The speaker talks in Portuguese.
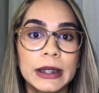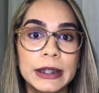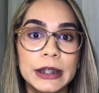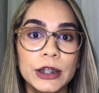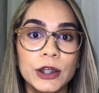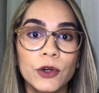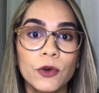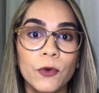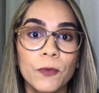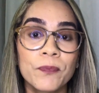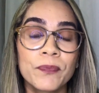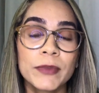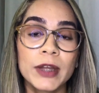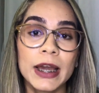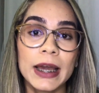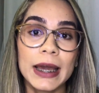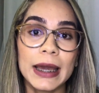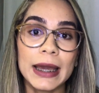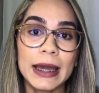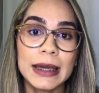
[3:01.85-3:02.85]
clínico.
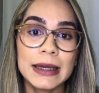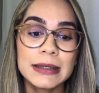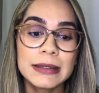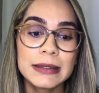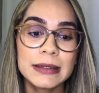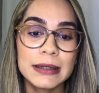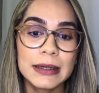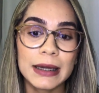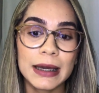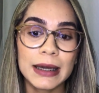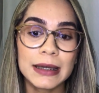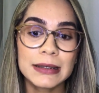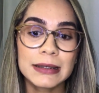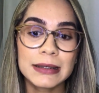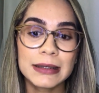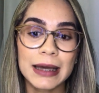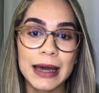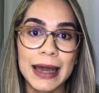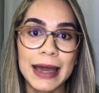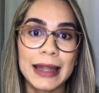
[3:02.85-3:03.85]
Esse,
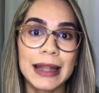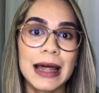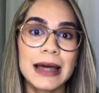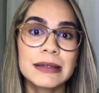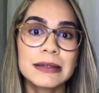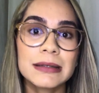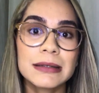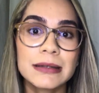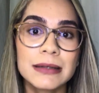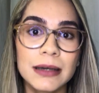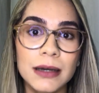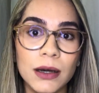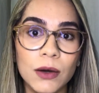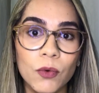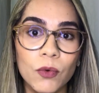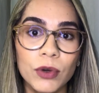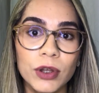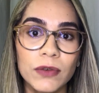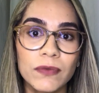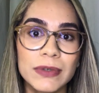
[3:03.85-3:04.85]
essa
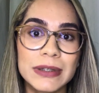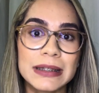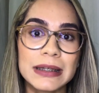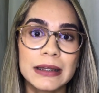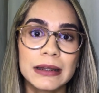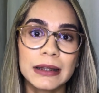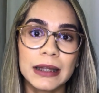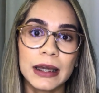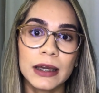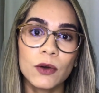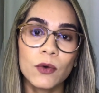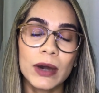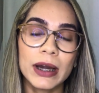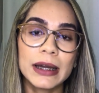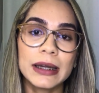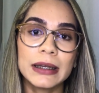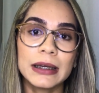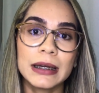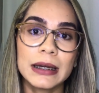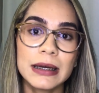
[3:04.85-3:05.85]
relação que você tem com a
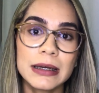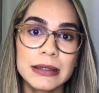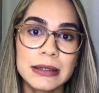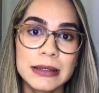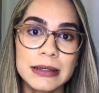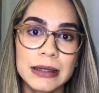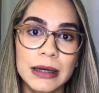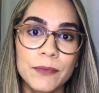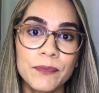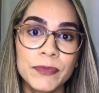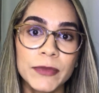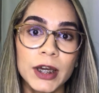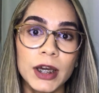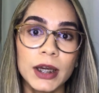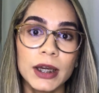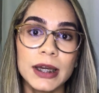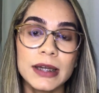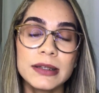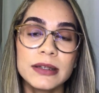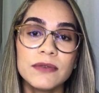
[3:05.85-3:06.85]
criança,
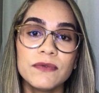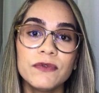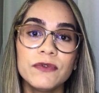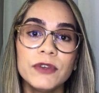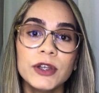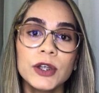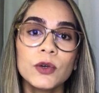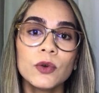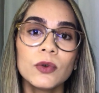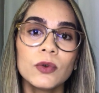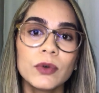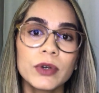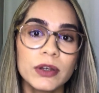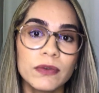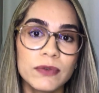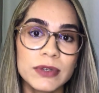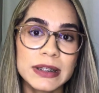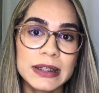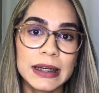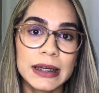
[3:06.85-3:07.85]
esse vínculo
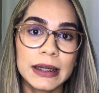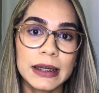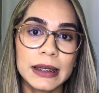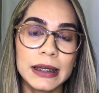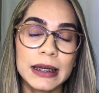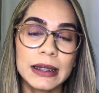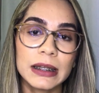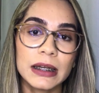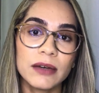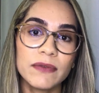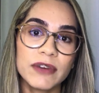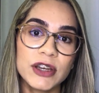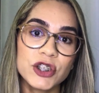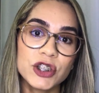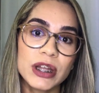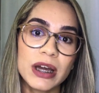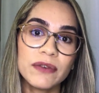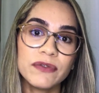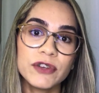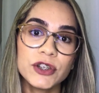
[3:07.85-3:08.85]
que você cria
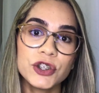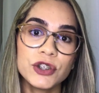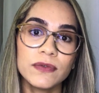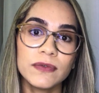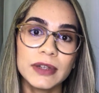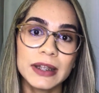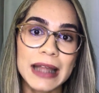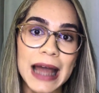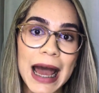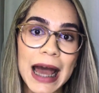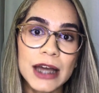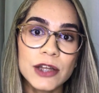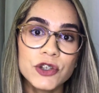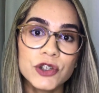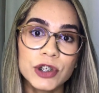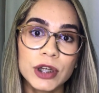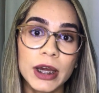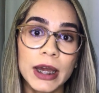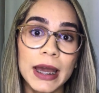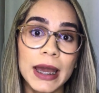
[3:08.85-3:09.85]
através da
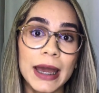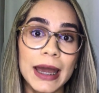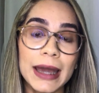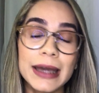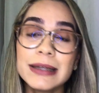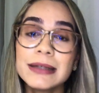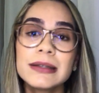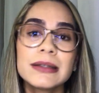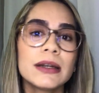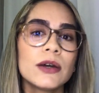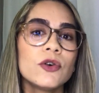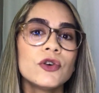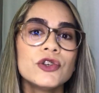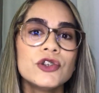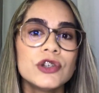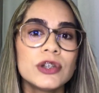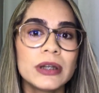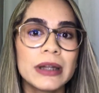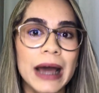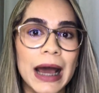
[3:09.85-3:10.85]
afetividade é
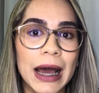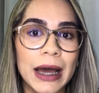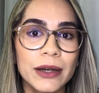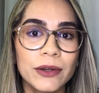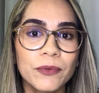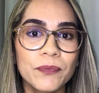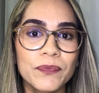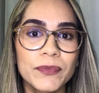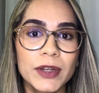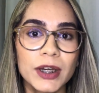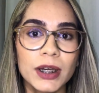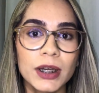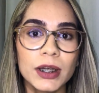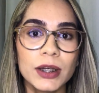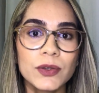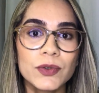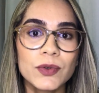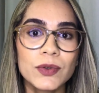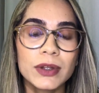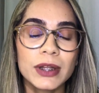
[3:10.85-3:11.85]
extraordinário.
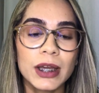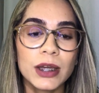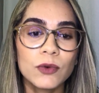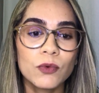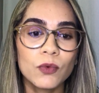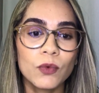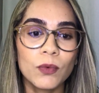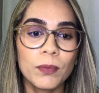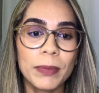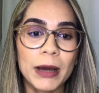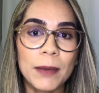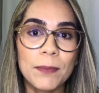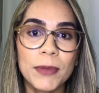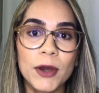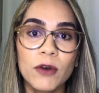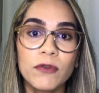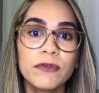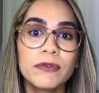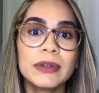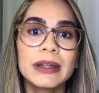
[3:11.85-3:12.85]
Isso tem um
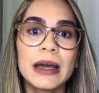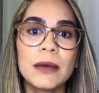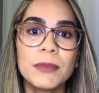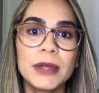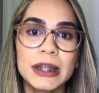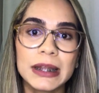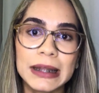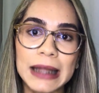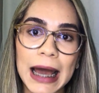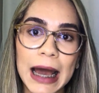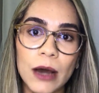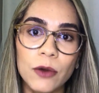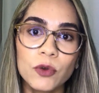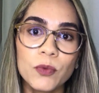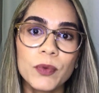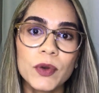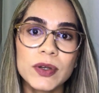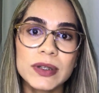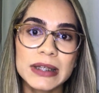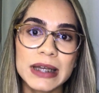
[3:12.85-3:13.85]
papel fundamental
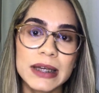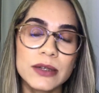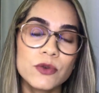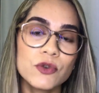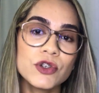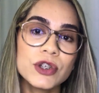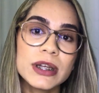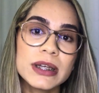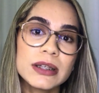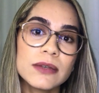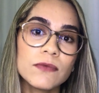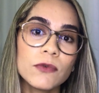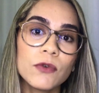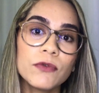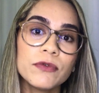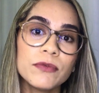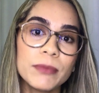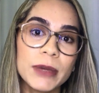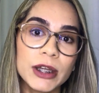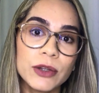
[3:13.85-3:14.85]
no processo de
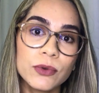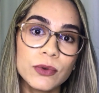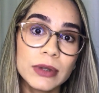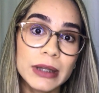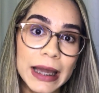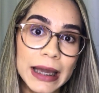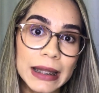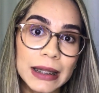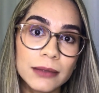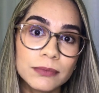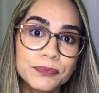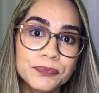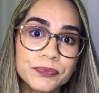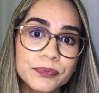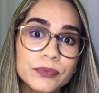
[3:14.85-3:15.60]
desenvolvimento dela